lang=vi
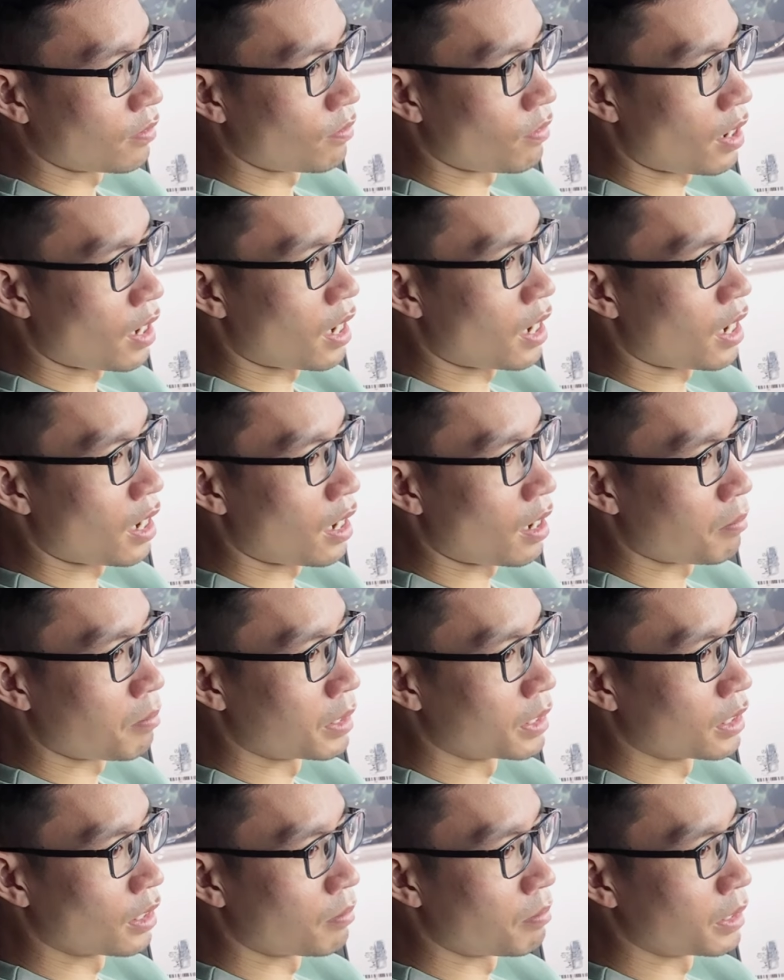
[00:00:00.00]
Và
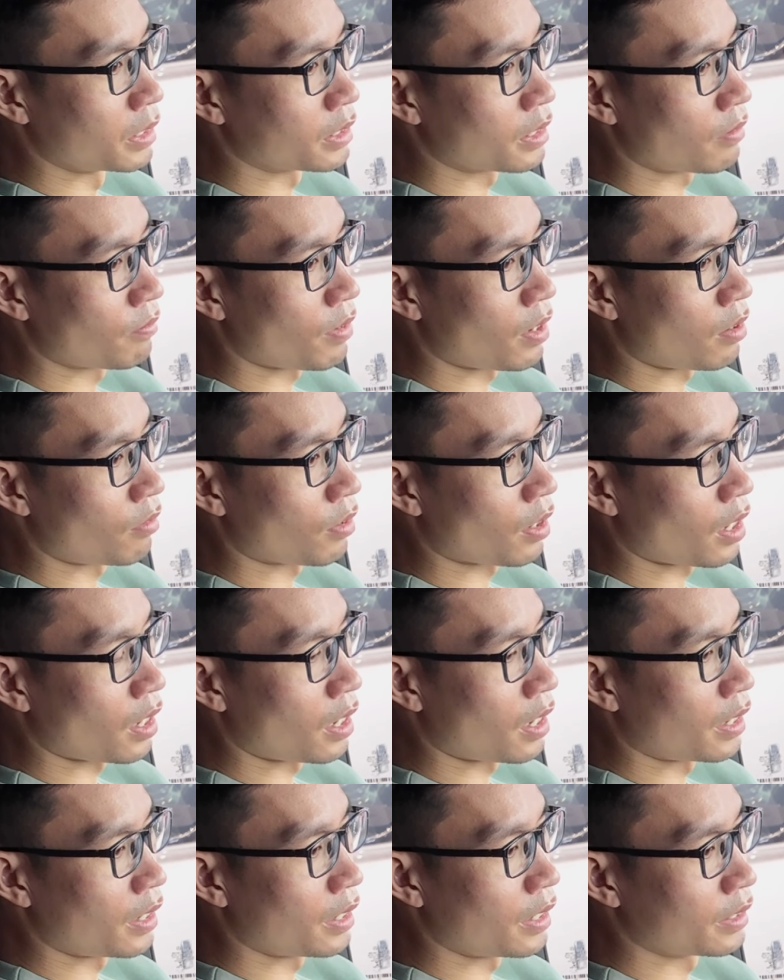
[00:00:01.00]
bây giờ mình sẽ vào
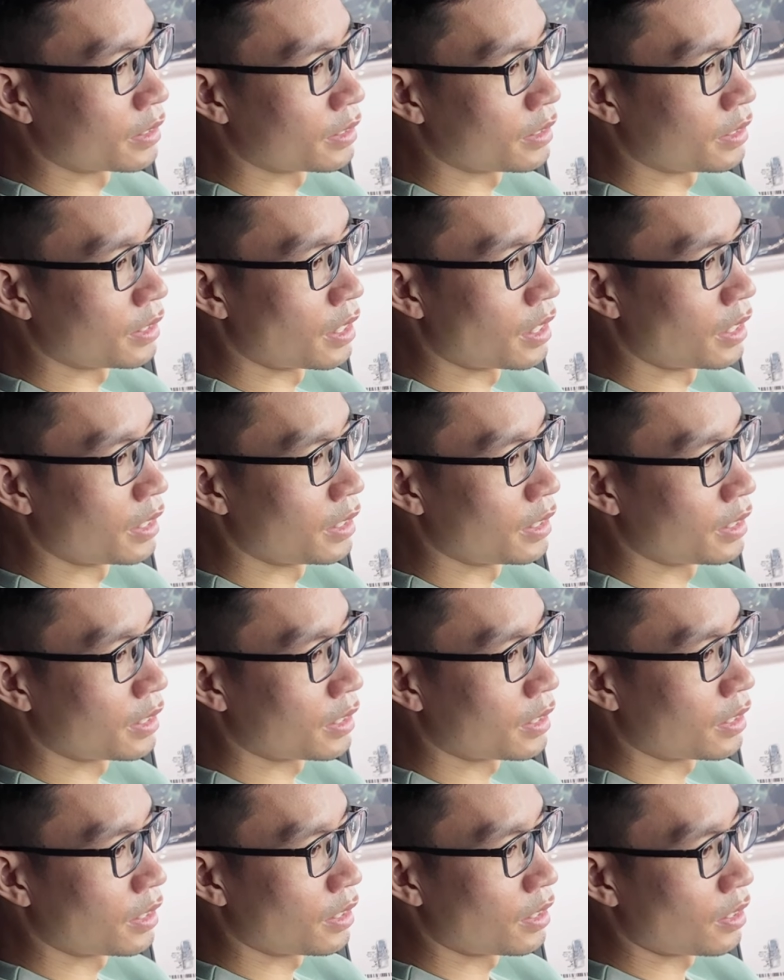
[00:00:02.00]
cái gì đây?
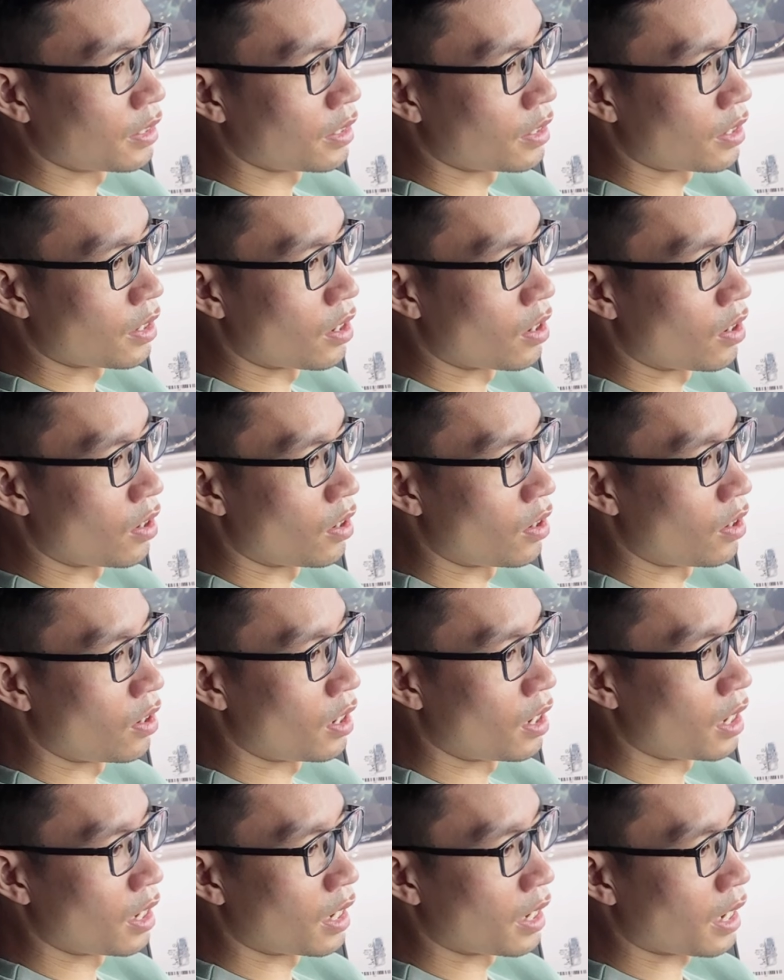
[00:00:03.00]

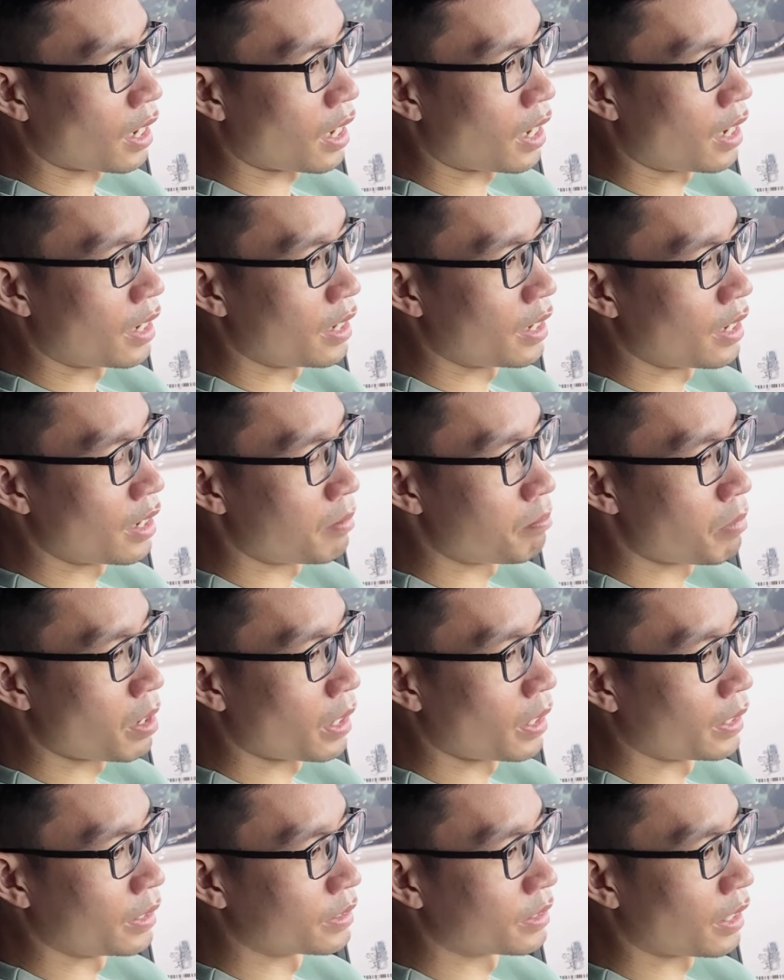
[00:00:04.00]
Đó là cái
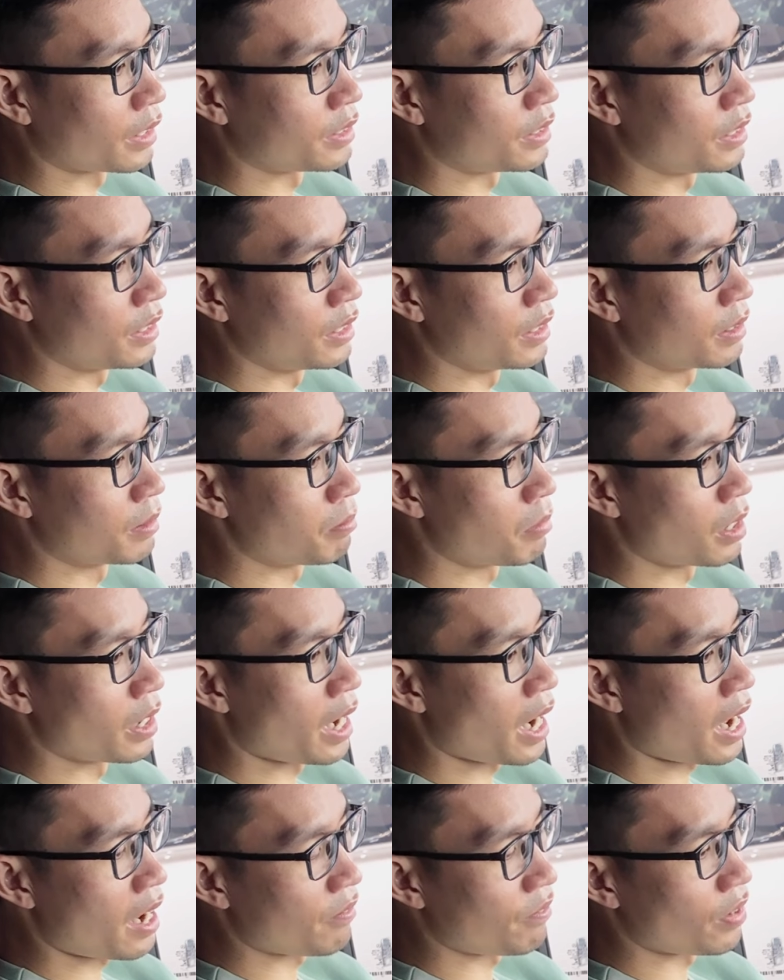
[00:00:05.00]
màn hình giải trí
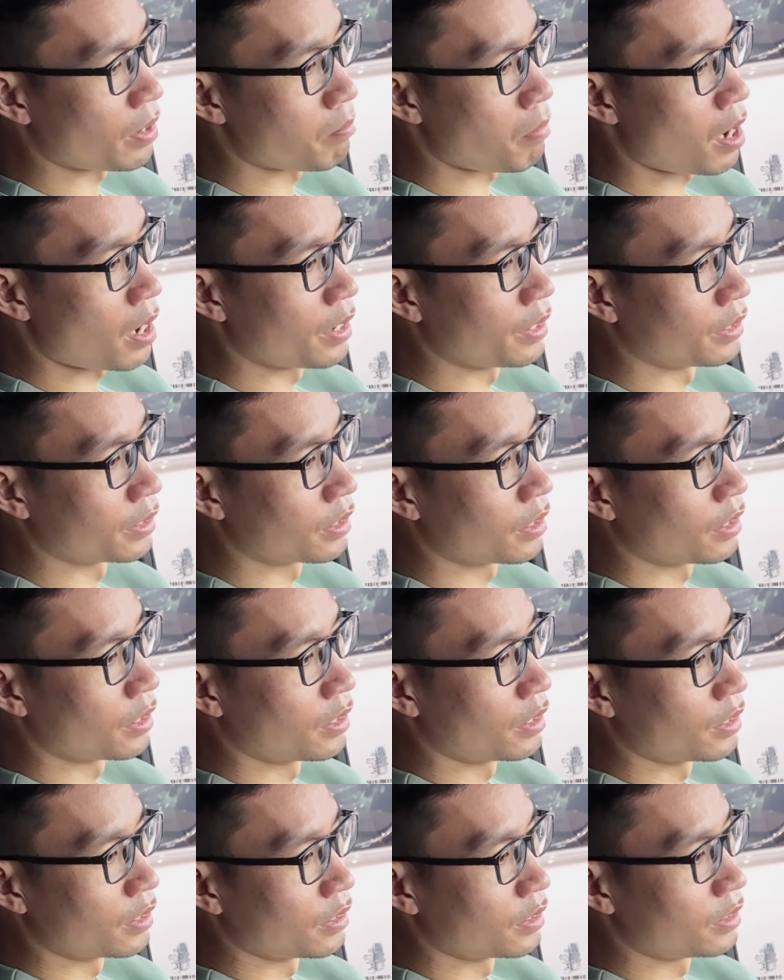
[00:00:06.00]
12,3 inch
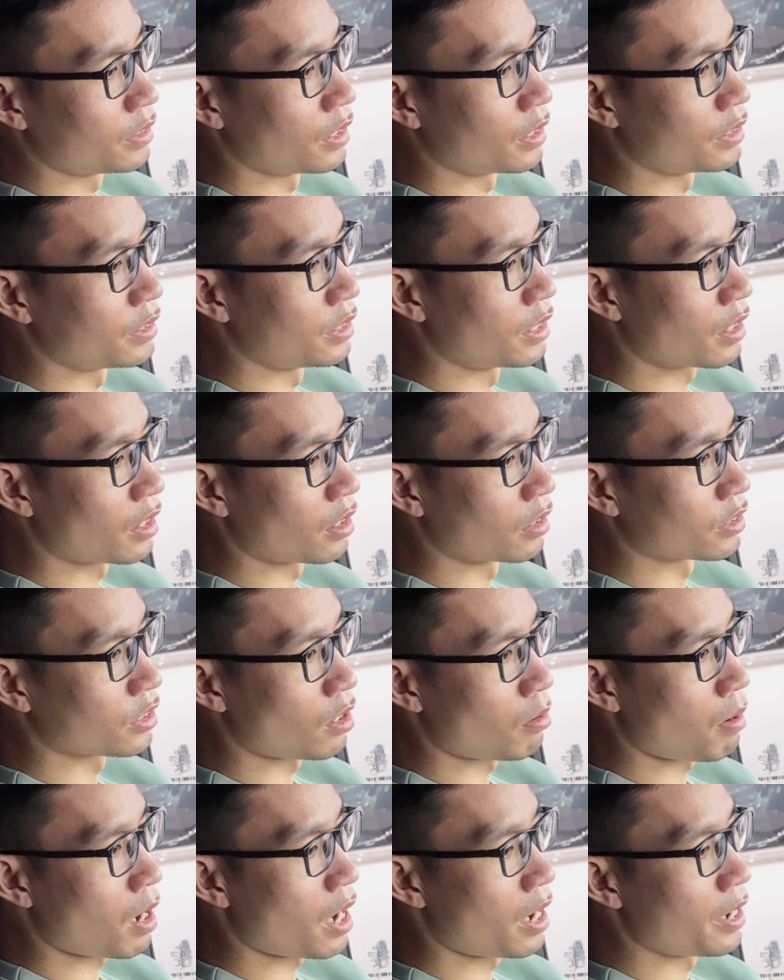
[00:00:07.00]
trên chiếc
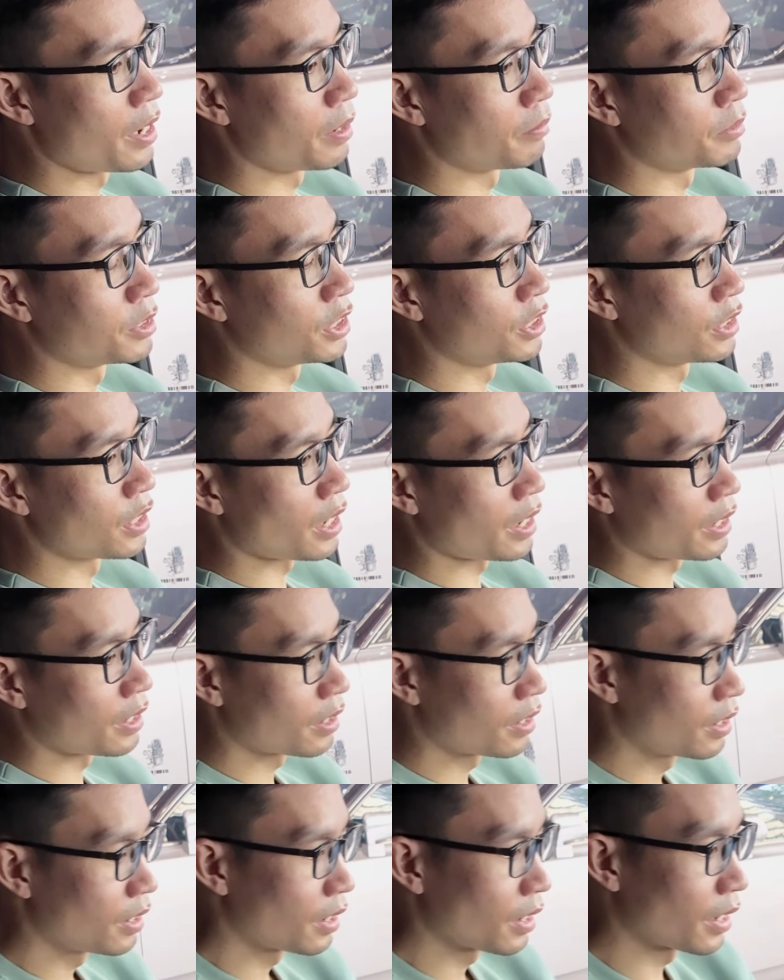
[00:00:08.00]
G63 AMG này.
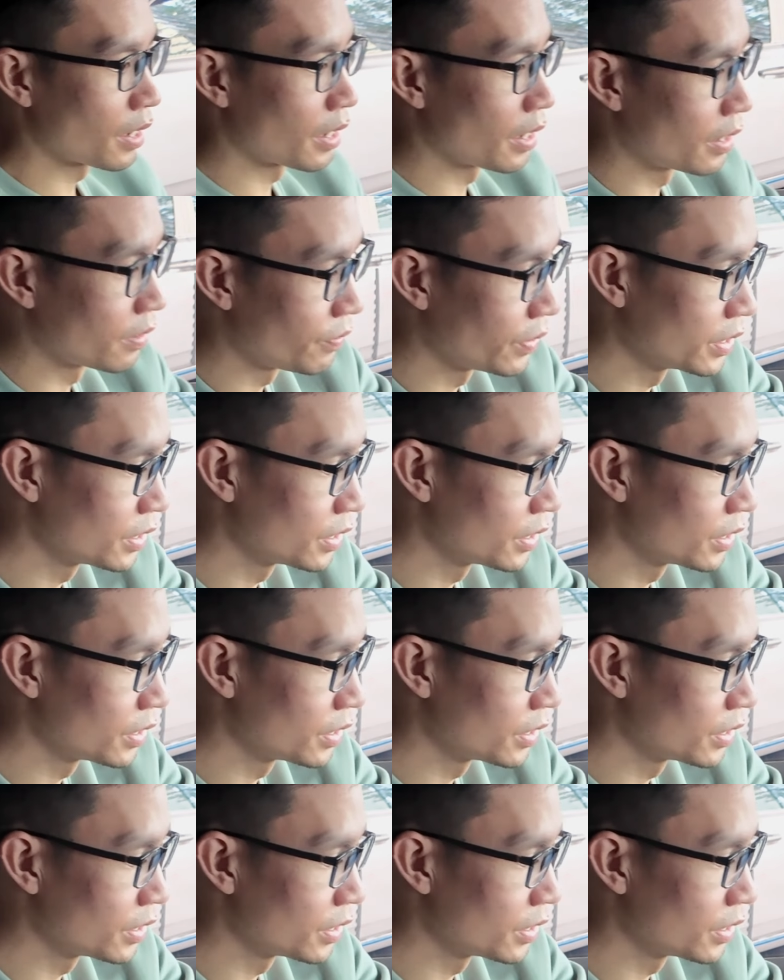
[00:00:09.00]
Cái nền